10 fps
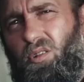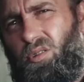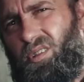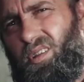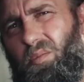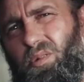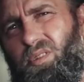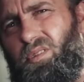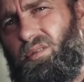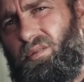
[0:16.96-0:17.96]
можно
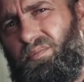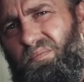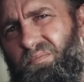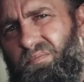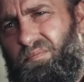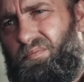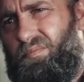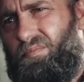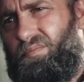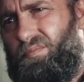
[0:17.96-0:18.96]
смотреть дома, сидя на
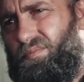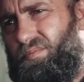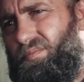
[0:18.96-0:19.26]
диване.